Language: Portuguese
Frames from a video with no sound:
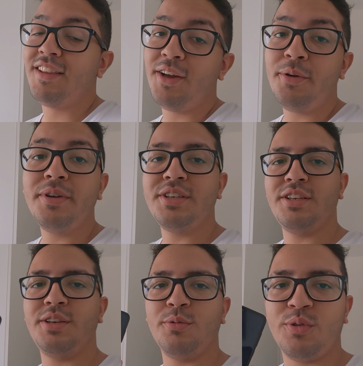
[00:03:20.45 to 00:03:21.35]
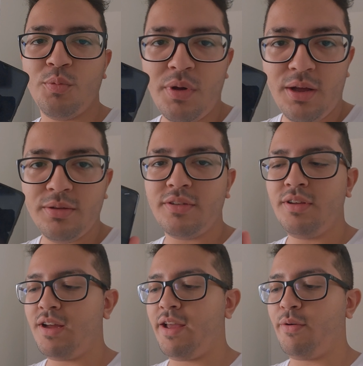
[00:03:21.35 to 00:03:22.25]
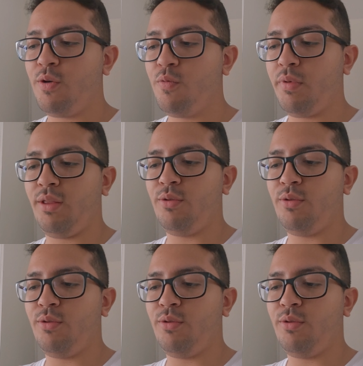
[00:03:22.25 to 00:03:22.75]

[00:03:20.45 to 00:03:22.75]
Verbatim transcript: Então a gente usa o mouse, aí eu arrumei